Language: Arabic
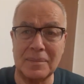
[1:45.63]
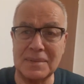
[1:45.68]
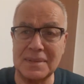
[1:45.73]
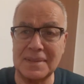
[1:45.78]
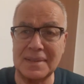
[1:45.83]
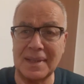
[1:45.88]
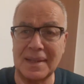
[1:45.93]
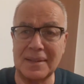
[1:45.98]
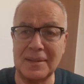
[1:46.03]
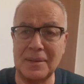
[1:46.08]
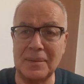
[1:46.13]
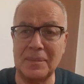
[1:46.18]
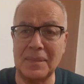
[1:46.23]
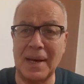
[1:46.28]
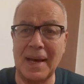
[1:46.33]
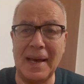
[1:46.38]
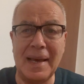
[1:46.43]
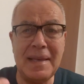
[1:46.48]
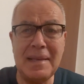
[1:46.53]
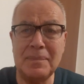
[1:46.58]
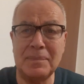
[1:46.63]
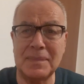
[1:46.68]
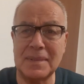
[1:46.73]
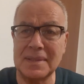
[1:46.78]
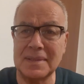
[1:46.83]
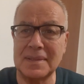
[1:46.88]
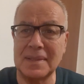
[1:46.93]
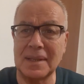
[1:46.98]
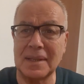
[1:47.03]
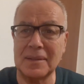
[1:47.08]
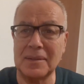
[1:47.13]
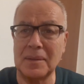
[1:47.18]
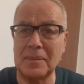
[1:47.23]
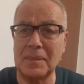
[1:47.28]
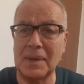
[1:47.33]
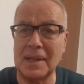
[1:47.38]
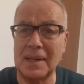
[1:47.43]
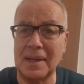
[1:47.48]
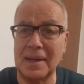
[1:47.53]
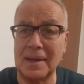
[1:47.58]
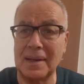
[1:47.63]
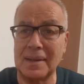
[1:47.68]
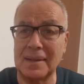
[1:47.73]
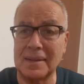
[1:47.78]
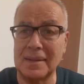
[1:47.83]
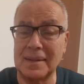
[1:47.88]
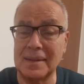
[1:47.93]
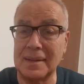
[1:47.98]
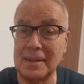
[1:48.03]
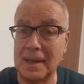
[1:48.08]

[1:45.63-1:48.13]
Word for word: تستخدمها عيد تستخدمها الآن